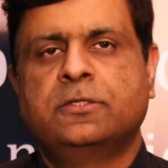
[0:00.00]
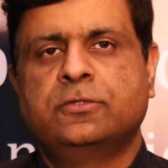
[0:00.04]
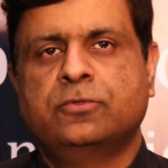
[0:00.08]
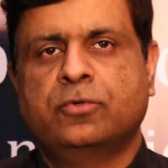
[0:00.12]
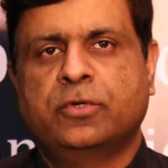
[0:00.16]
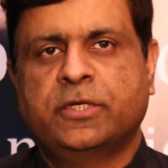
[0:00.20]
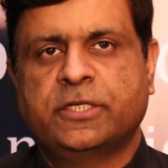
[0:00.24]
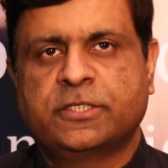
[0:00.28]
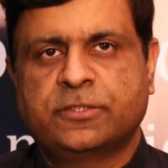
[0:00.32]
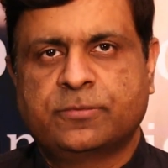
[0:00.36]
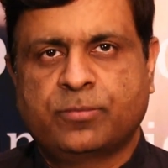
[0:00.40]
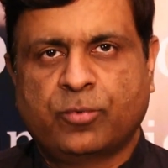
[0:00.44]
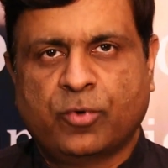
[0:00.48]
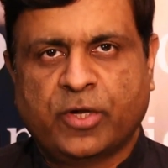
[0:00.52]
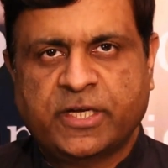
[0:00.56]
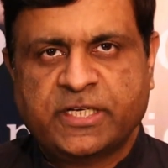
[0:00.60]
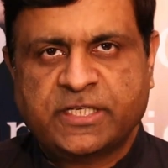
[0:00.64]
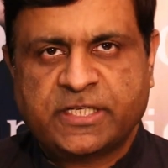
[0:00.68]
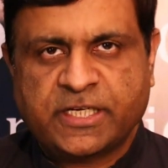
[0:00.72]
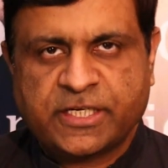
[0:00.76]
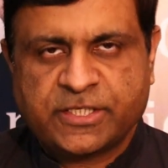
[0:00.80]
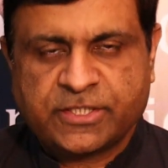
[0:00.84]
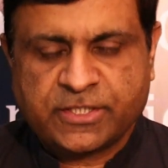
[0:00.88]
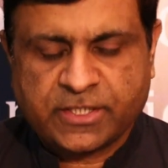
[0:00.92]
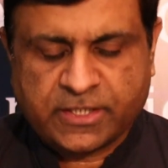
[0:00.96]
जो
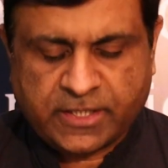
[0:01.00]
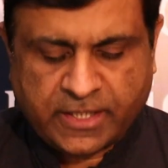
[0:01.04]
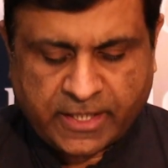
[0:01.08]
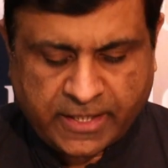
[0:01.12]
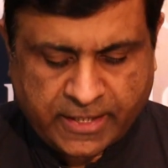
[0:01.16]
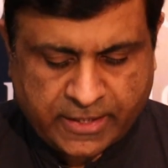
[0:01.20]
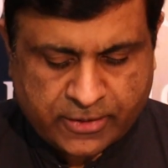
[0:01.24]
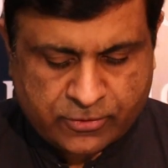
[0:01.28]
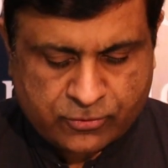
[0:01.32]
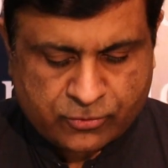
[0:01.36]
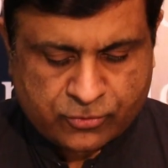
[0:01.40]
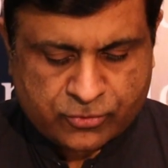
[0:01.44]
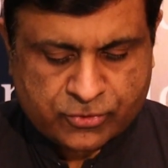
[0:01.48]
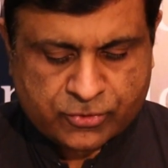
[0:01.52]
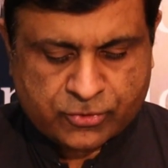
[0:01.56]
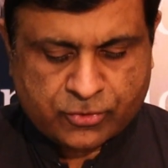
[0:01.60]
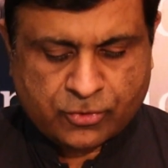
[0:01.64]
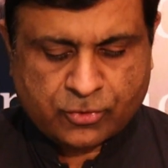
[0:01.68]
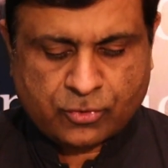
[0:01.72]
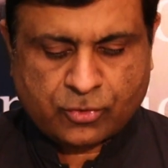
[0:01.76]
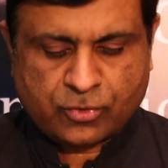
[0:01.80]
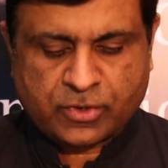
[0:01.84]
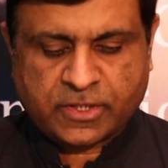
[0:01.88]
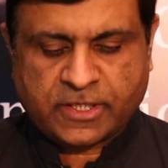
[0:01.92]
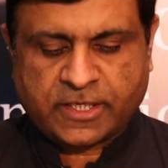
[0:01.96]
एक्सप्लाइटेशन है
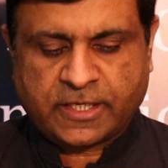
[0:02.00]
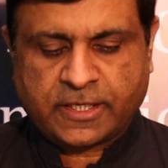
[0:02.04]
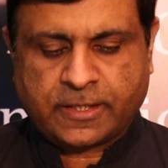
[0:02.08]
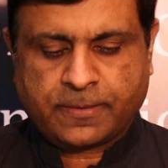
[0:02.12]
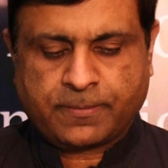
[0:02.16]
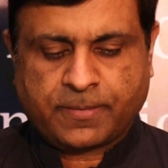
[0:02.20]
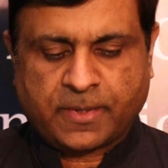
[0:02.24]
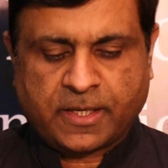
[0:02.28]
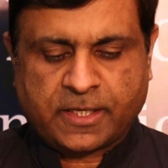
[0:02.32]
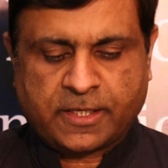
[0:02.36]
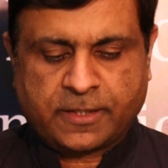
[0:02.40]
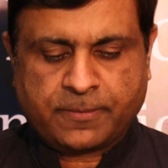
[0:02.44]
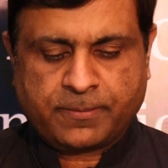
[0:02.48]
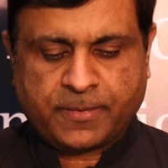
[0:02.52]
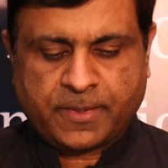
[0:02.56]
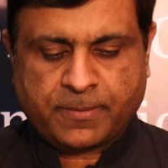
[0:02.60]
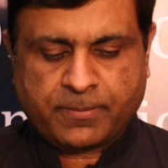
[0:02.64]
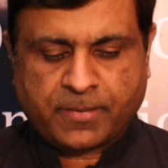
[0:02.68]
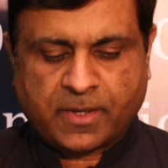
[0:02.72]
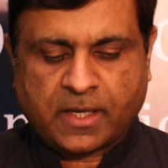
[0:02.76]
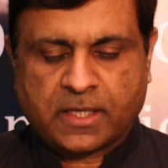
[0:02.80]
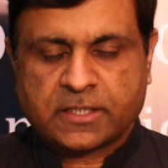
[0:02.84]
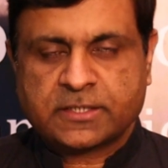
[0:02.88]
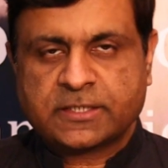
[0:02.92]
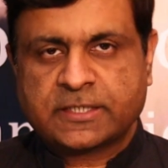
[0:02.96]
उसको रोकने के बारे में
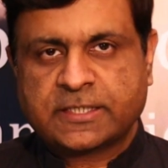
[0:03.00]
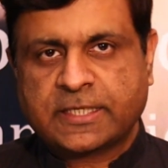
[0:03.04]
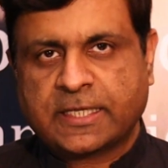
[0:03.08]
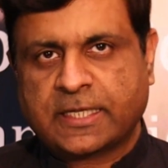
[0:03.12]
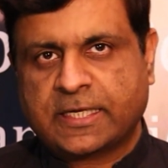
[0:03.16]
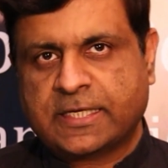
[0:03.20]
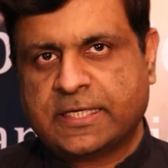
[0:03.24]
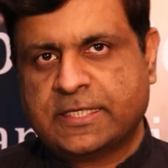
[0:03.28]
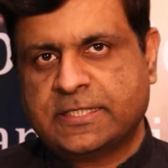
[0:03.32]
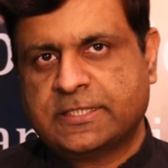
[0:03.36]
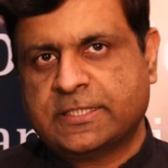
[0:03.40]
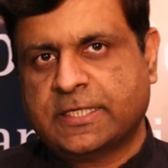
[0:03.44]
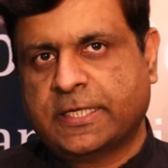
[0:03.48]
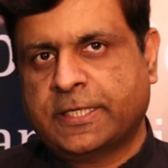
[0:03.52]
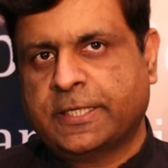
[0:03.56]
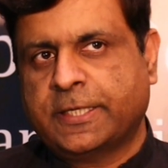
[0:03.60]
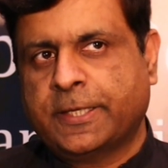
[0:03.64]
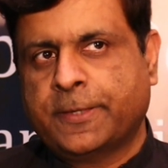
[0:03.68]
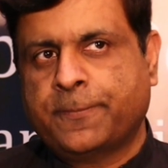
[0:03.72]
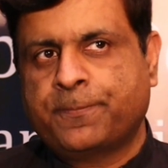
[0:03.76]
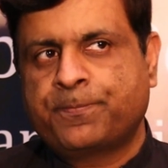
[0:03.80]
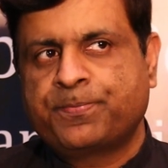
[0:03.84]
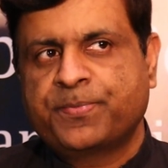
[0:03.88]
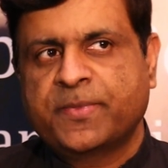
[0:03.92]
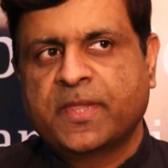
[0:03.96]
बात करनी
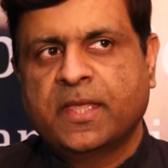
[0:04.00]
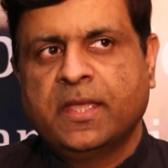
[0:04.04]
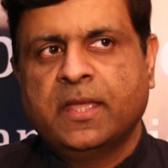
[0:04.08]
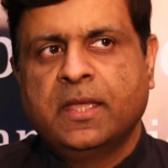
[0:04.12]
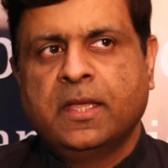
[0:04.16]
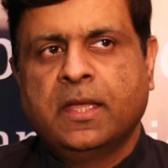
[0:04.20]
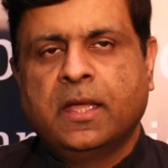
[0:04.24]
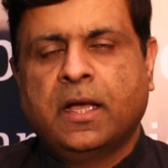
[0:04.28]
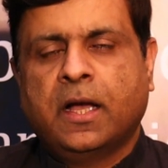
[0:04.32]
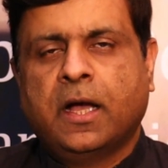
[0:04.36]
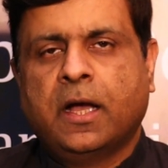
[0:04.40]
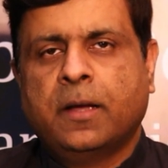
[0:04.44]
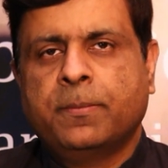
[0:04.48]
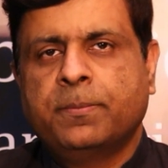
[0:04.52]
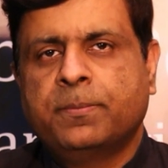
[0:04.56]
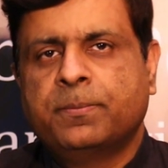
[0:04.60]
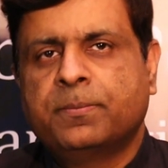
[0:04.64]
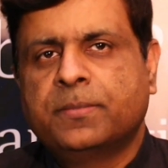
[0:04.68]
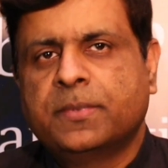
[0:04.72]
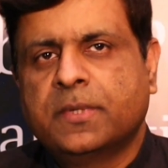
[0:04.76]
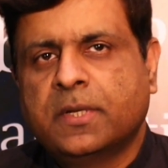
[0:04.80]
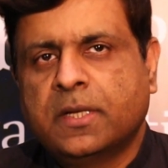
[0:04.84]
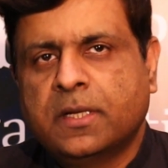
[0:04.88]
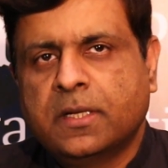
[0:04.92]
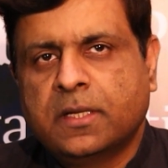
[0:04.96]
चाहिए अब
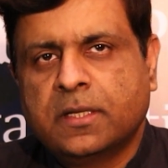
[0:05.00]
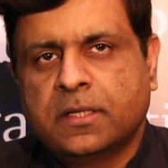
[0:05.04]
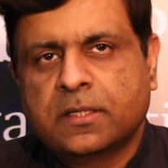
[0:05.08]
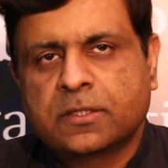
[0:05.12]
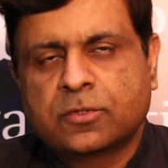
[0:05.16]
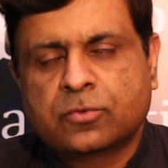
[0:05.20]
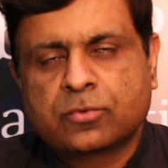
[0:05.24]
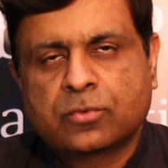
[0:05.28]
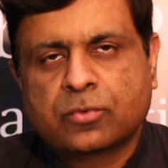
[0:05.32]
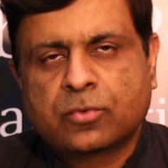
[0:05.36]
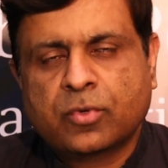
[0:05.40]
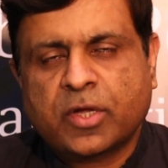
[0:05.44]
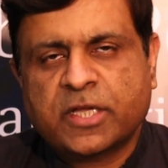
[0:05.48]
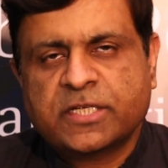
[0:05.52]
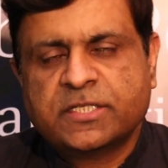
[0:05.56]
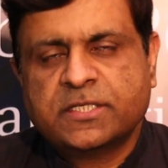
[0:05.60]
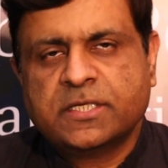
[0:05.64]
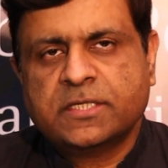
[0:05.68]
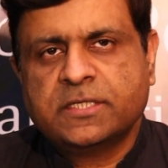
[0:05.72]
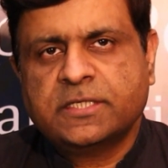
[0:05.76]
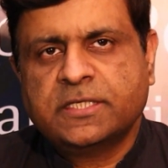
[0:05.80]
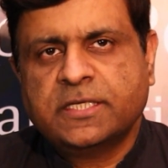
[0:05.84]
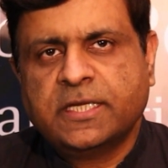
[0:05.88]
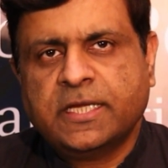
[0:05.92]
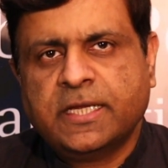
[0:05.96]

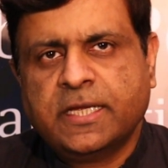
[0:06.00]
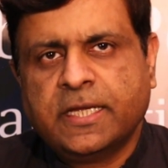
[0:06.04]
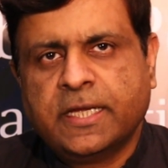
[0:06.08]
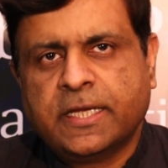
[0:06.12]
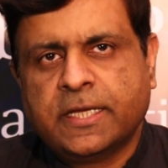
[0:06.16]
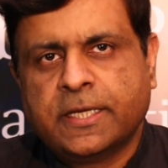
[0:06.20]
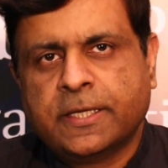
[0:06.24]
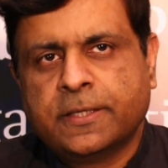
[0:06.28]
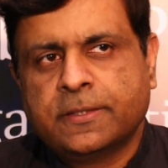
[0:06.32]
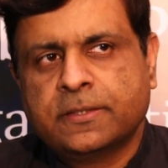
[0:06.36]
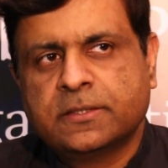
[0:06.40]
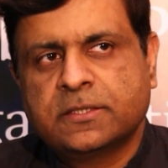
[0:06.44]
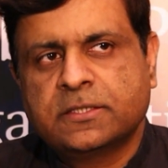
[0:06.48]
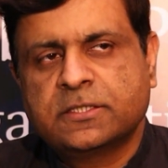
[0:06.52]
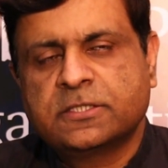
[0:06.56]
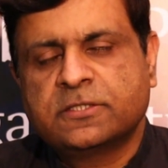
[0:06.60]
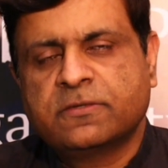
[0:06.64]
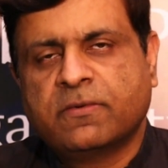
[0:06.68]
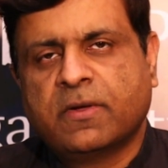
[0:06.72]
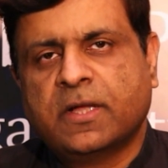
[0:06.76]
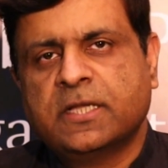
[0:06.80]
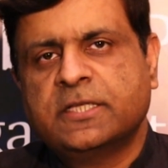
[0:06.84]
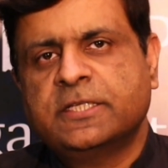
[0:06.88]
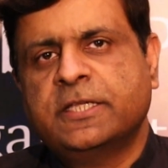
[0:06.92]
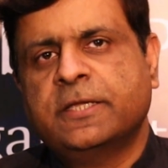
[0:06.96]
क्वेश्चन ये है
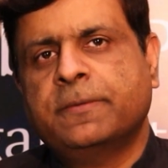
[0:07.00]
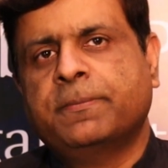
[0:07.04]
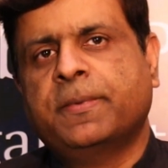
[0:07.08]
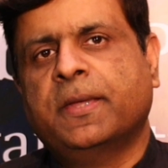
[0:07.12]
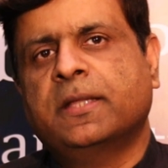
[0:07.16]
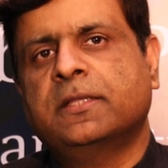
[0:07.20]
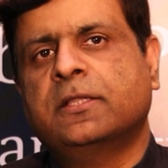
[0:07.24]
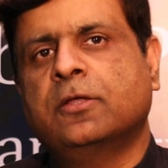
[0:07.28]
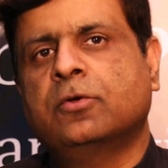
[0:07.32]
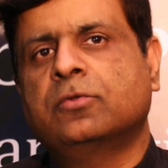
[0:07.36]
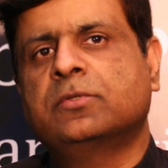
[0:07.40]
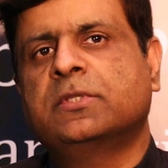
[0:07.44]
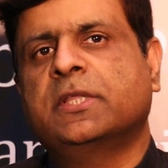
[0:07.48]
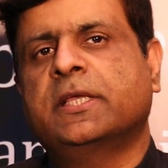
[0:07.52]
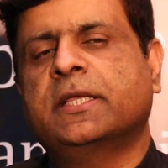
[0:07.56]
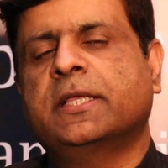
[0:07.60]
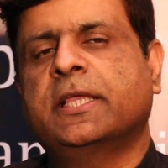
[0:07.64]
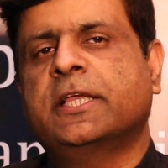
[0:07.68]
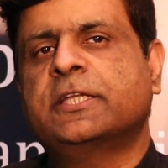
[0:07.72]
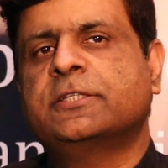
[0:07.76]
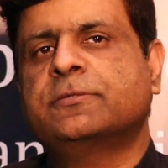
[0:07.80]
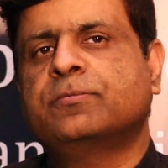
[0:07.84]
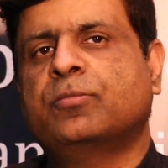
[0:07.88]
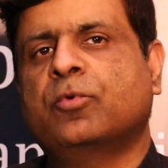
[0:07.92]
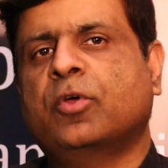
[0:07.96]
सवाल ये पैदा होता है
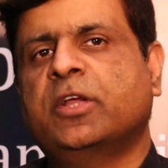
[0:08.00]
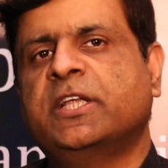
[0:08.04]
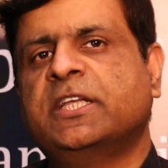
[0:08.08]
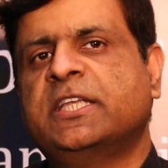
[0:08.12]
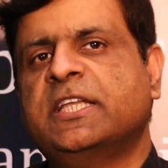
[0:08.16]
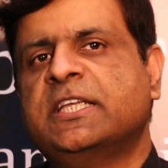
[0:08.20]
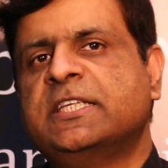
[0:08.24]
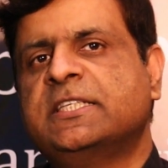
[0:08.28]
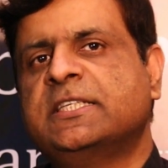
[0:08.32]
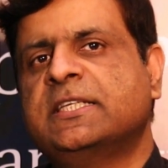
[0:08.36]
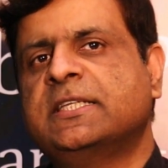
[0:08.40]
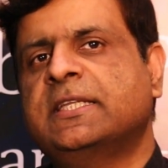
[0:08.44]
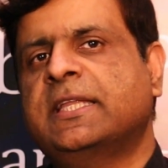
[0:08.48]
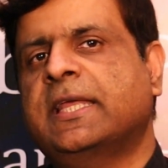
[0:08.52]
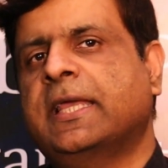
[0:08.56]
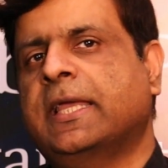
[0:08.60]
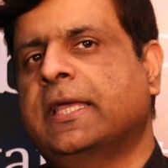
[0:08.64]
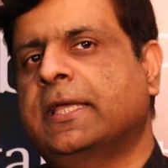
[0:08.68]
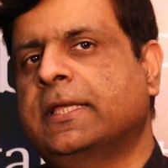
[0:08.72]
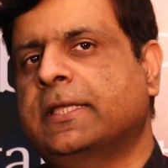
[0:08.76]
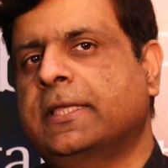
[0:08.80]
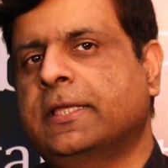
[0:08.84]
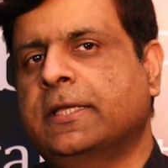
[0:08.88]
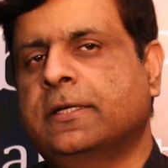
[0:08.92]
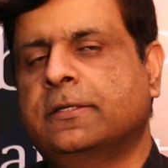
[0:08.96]
कि एक्सप्लाइटेशन
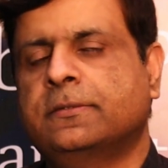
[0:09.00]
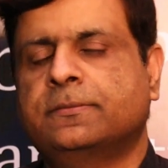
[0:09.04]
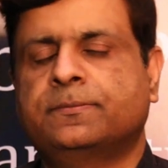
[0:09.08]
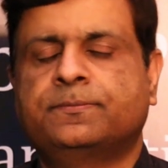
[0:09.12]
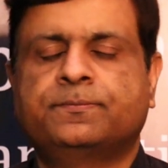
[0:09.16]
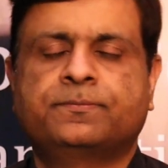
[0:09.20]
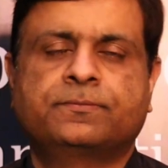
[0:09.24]
है क्या